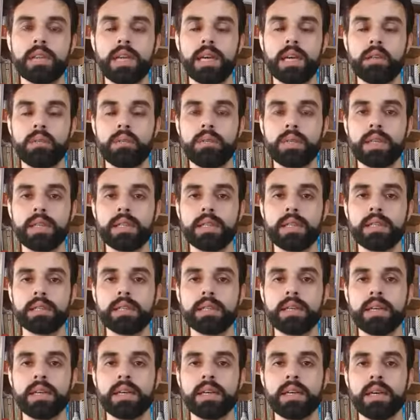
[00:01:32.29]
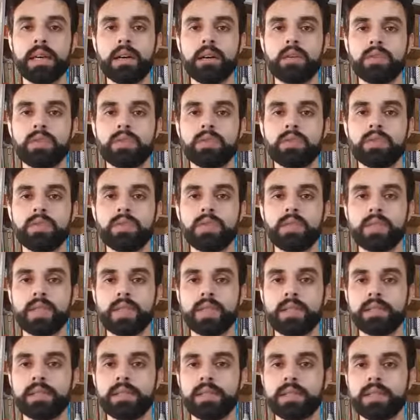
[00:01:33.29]
é um planeta onde
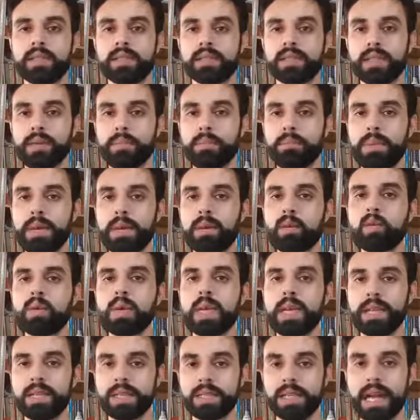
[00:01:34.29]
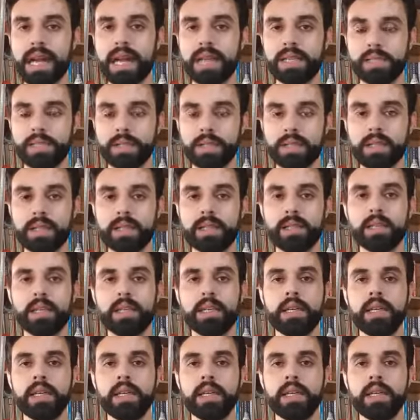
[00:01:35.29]
existe essa peculiaridade, né?